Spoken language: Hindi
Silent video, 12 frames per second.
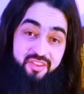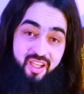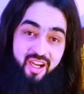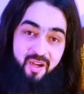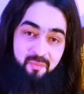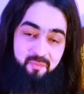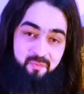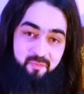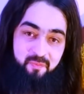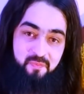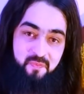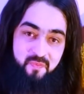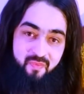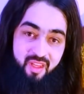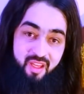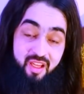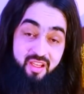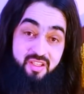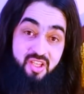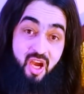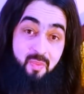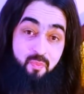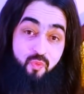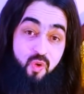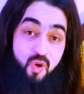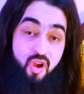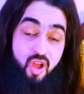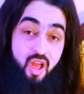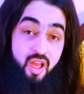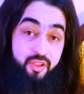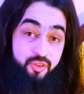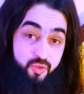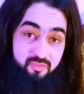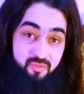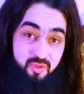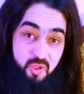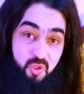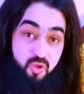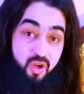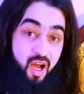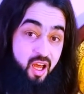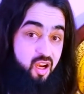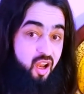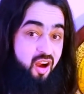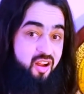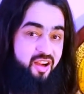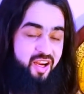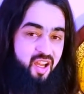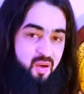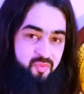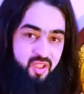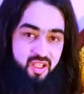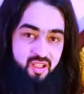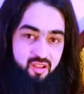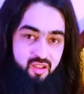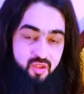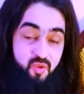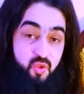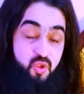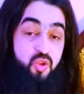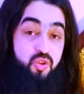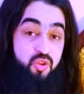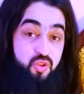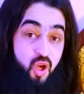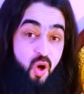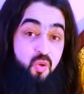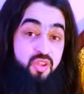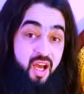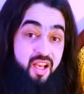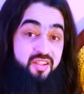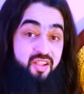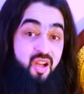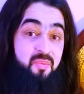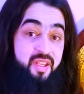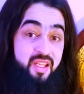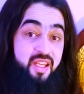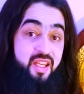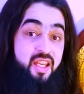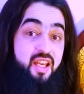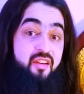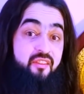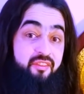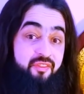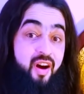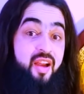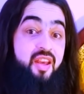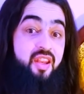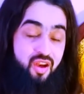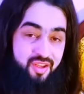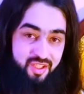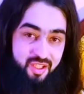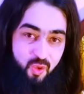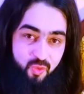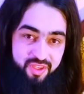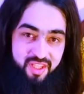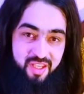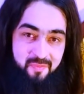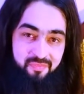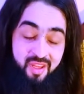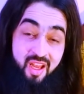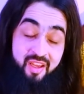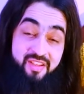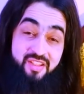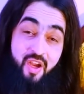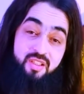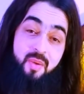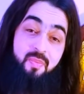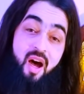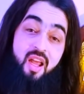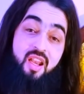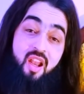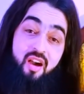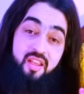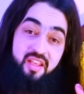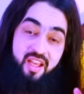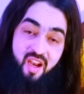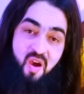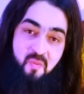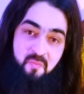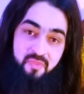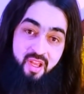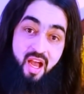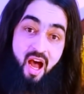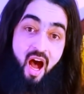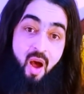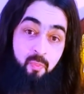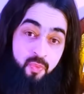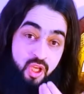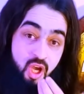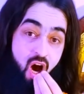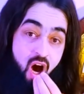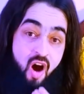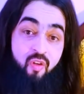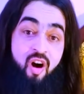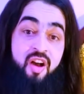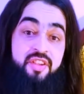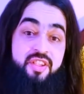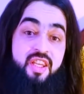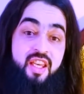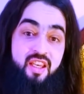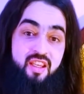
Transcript: था जब वो जो अल्लाह का कलाम था जो दाऊद आसलम के लिए ही वाया नाजिल हुई थी जब अल्लाह के कलाम अपने आवाज़ से